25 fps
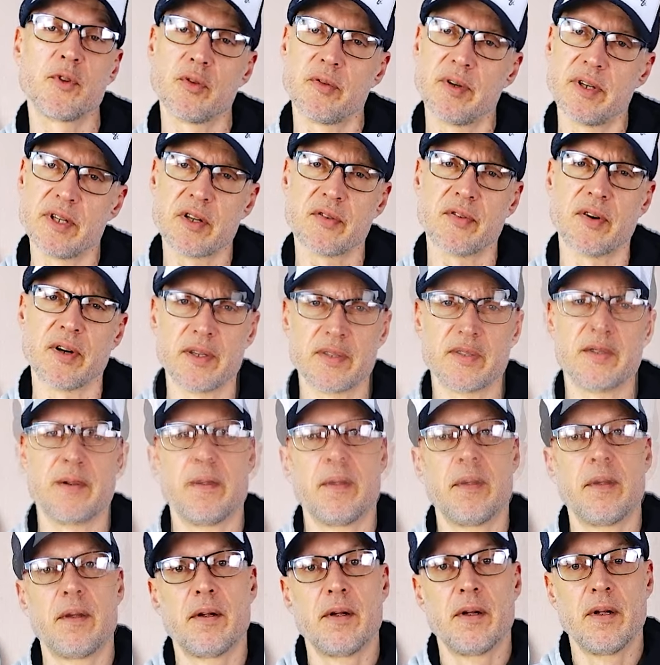soweit ich weiß.
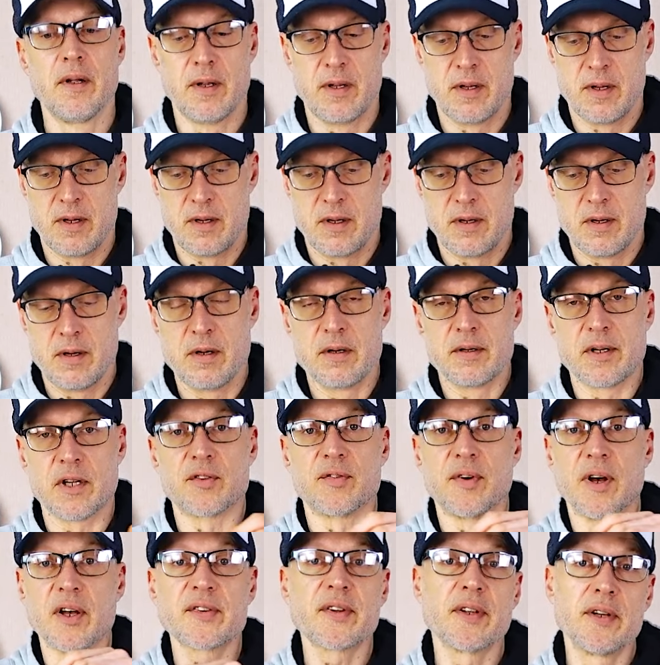
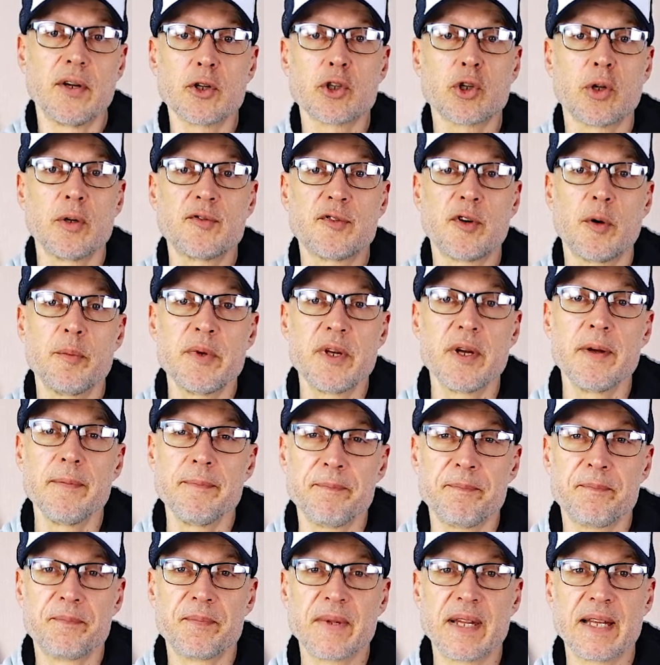Das war es dann auch schon von mir.
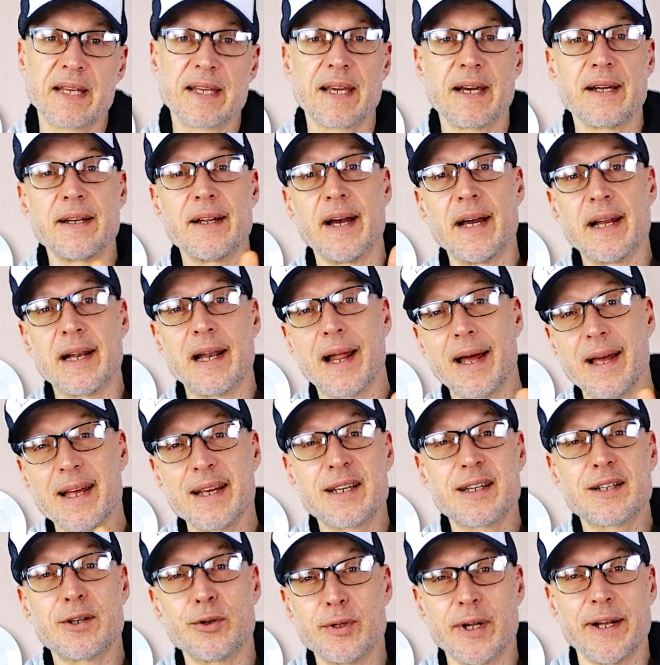Gerne ein
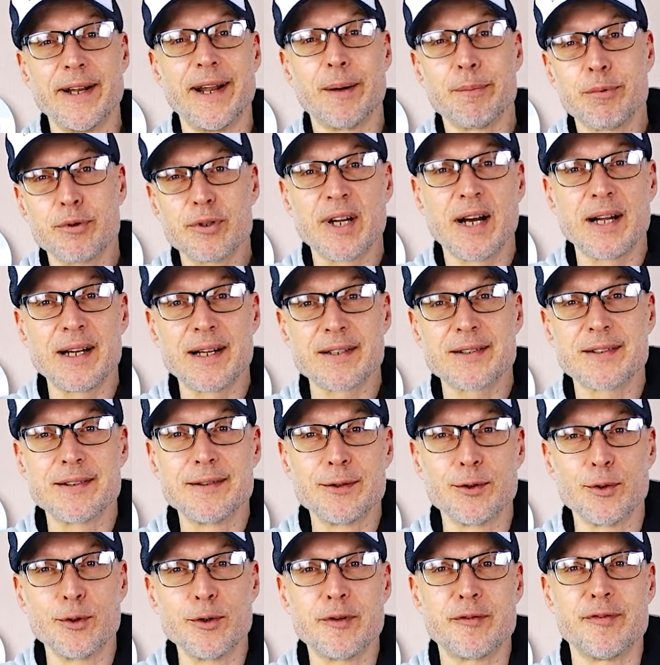Like und ein Abo
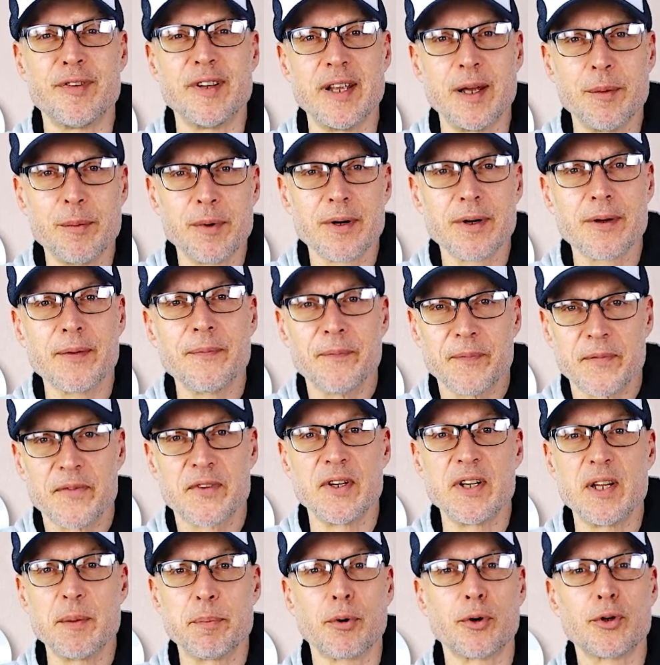dalassen und wie immer
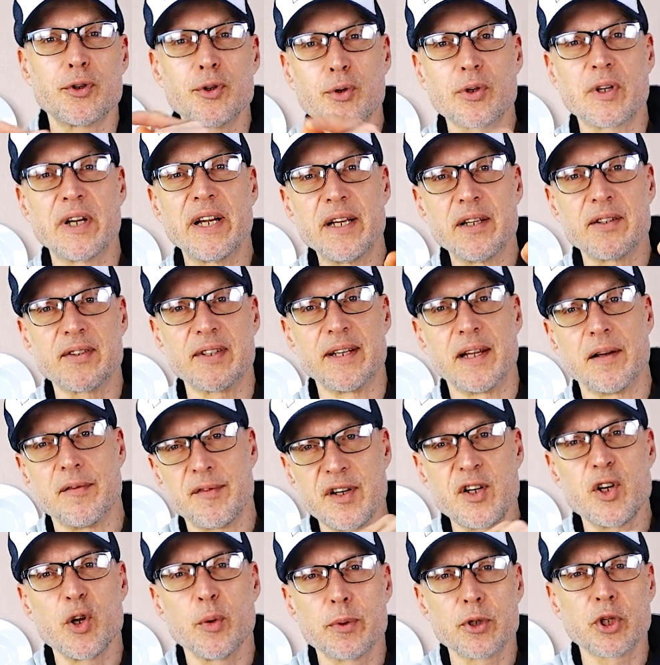sind die Produktlinks in der
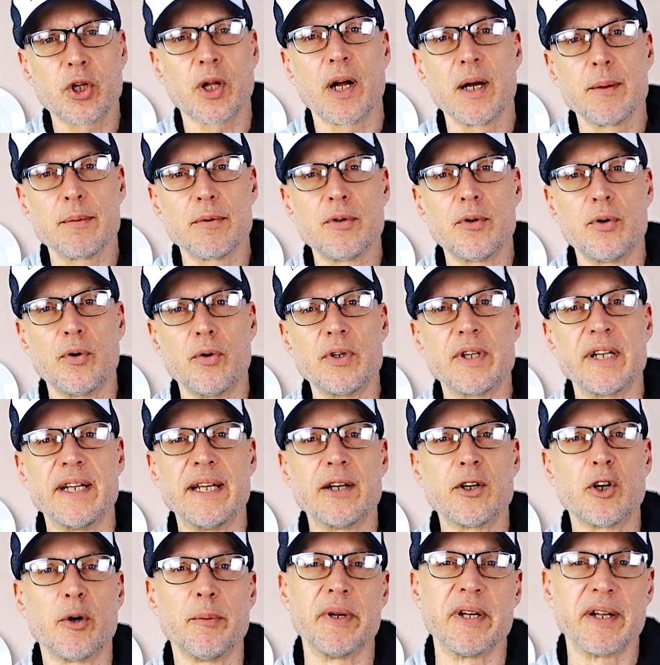Videobeschreibung und in
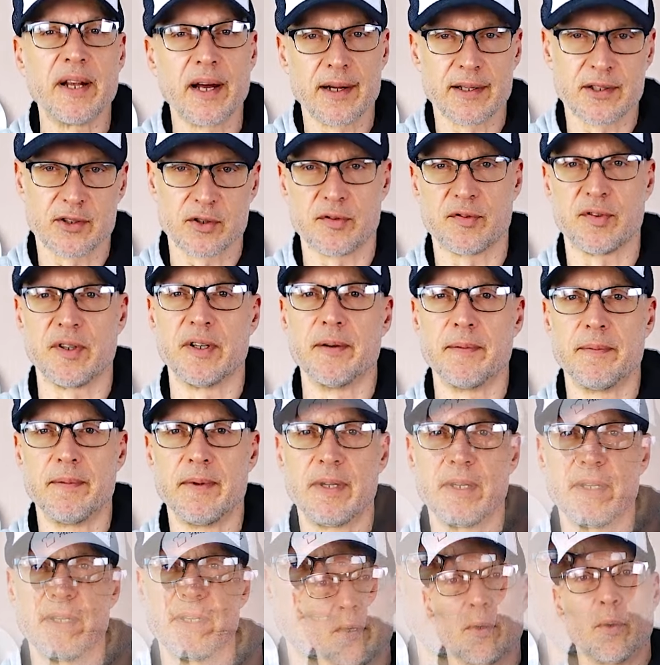den Kommentaren zu finden.
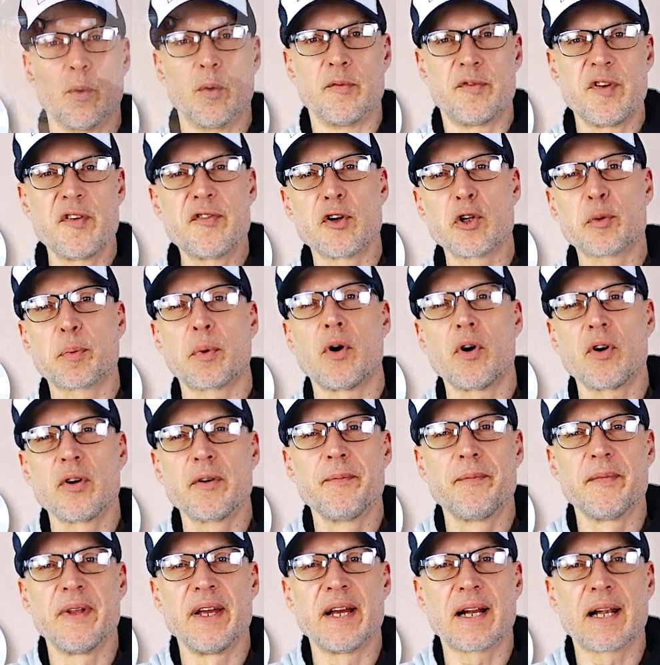Und wie
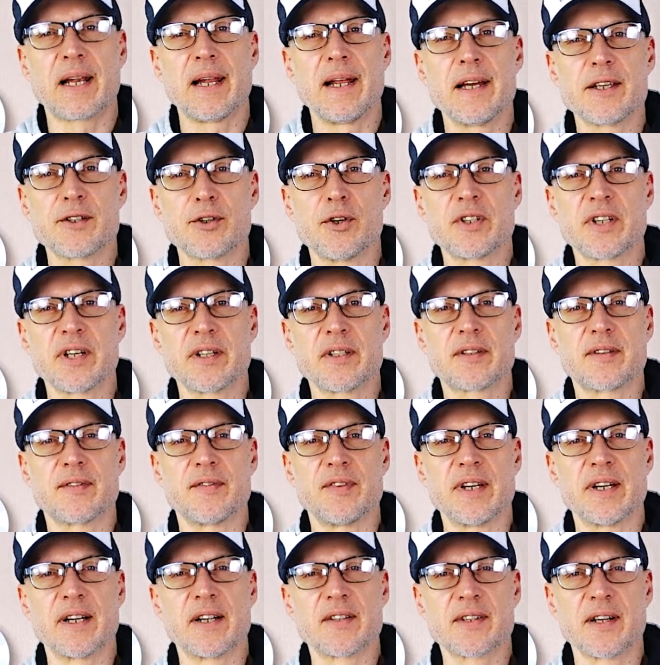versprochen erkläre ich euch jetzt,
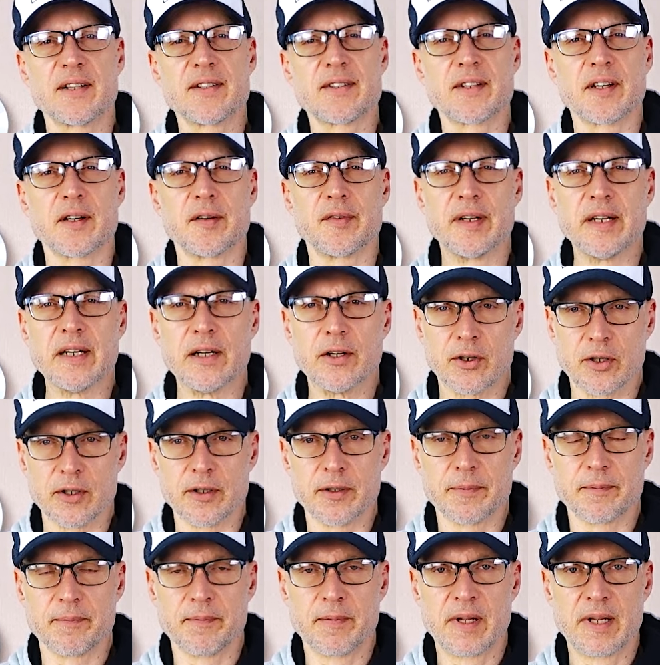wie ihr das Ganze gewinnen könnt.